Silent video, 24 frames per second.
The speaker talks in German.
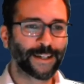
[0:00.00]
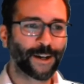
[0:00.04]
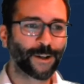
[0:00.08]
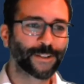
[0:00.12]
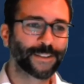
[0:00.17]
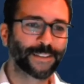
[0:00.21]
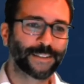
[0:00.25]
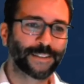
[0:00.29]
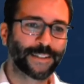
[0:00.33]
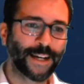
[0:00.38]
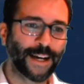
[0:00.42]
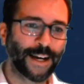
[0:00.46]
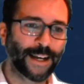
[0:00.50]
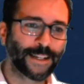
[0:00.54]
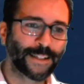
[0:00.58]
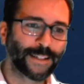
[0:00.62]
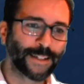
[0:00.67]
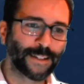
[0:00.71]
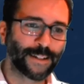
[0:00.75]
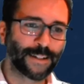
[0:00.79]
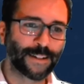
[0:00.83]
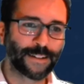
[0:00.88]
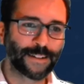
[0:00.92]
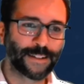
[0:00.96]
aus
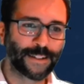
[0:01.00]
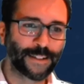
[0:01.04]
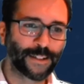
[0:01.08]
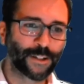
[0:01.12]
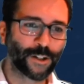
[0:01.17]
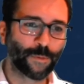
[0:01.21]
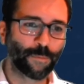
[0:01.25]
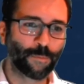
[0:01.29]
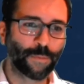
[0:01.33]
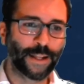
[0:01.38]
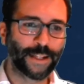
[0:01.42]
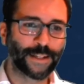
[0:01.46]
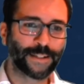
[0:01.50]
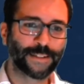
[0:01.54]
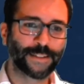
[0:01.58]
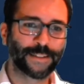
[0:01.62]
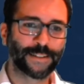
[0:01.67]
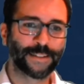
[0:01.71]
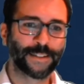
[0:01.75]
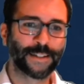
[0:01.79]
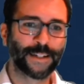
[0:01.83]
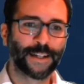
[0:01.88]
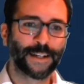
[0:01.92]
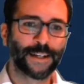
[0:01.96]
Italien, die
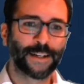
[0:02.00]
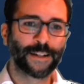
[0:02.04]
komplette